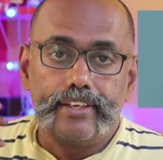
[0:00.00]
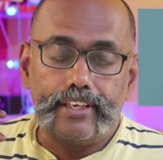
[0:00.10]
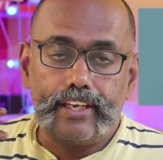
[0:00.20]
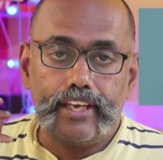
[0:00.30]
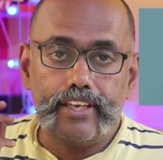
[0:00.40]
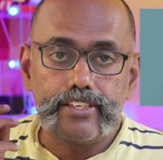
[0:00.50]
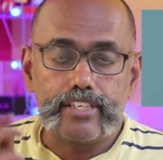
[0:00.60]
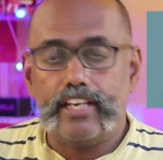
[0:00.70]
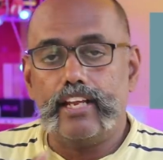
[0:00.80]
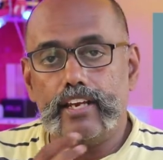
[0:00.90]
இன்னைக்கு
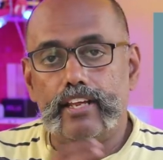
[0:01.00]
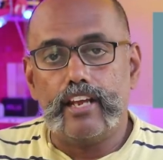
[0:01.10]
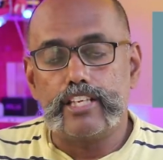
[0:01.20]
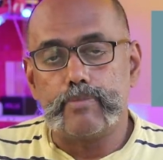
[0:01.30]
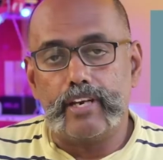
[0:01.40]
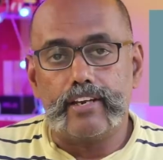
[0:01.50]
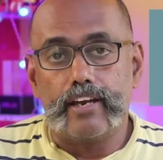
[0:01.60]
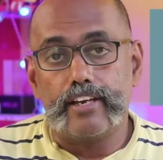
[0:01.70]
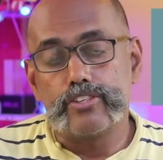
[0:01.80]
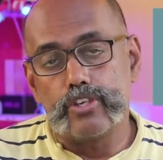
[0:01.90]
சைனாவில் லான்ச்
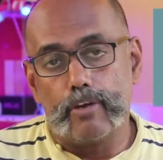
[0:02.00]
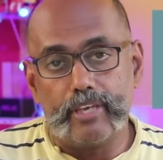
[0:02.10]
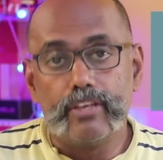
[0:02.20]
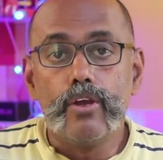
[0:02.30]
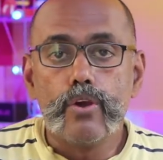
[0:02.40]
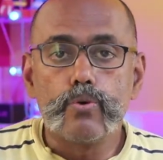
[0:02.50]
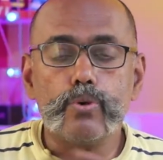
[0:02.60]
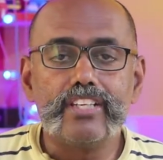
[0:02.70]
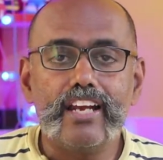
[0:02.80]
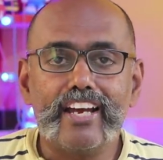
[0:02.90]
பண்ணியிருக்காங்க ஷாமி
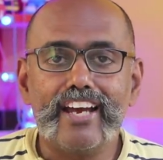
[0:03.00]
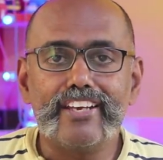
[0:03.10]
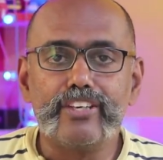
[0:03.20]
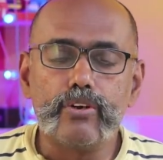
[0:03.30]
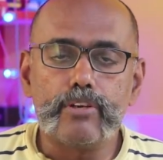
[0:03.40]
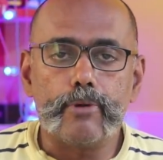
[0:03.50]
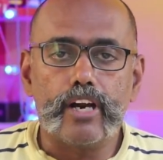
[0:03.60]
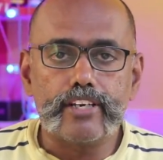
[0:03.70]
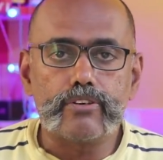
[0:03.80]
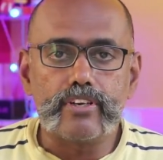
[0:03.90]
கூடுதலாக இன்னொரு
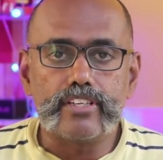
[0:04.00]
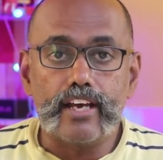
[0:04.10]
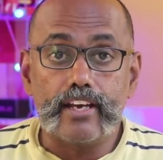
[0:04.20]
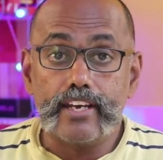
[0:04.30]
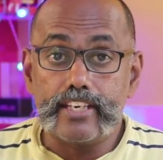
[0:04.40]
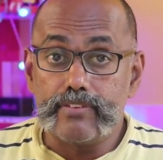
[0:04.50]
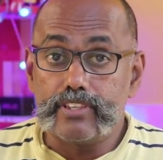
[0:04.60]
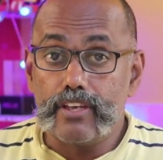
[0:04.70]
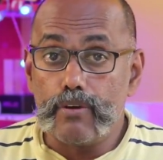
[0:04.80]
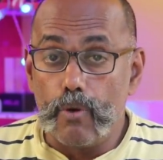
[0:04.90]
ப்ராடக்ட் கொண்டு வந்திருக்காங்க இது
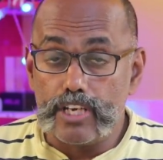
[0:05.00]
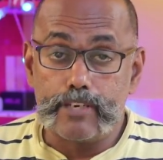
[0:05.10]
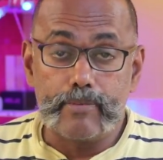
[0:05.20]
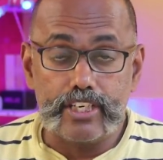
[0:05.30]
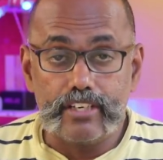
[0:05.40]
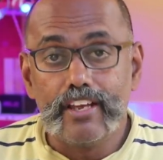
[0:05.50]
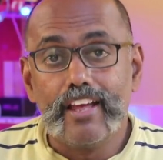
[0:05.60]
வந்து வாஷிங் மிஷின்